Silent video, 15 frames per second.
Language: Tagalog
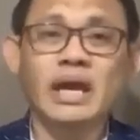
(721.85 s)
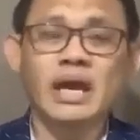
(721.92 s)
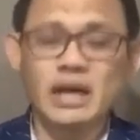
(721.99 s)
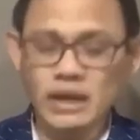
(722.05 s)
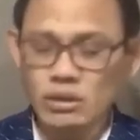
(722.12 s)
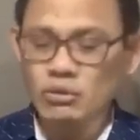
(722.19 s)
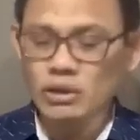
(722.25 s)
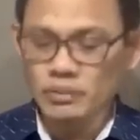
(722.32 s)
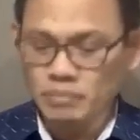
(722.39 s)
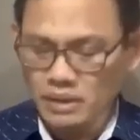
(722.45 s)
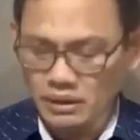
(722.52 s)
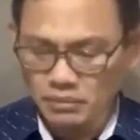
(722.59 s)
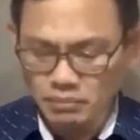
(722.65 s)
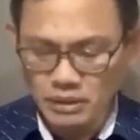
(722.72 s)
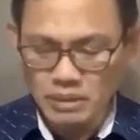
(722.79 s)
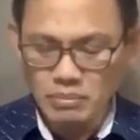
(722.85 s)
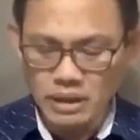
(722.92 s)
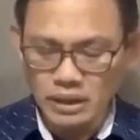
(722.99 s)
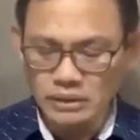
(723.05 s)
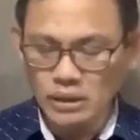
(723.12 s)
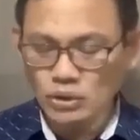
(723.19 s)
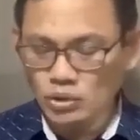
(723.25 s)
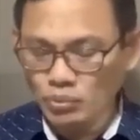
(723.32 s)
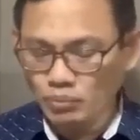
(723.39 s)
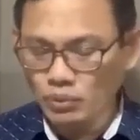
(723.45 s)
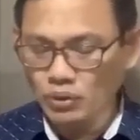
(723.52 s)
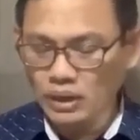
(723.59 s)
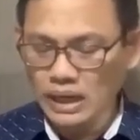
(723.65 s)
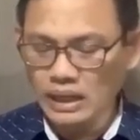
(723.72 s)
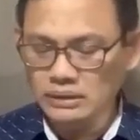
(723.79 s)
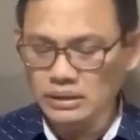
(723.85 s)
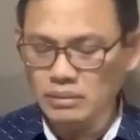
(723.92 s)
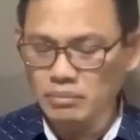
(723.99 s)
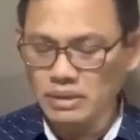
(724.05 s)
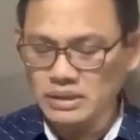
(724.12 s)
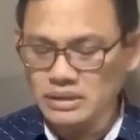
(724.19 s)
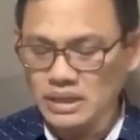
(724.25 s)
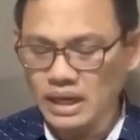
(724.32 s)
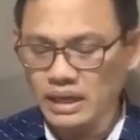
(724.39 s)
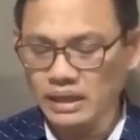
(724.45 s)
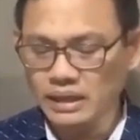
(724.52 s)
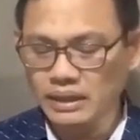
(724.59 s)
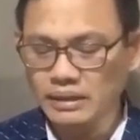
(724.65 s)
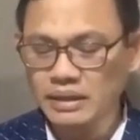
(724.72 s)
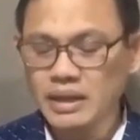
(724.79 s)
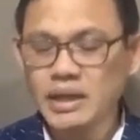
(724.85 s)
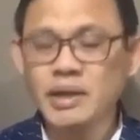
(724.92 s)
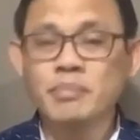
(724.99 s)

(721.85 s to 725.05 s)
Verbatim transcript: Kaya ngayong gabi, pinamagatan ko po ang ating mensahe,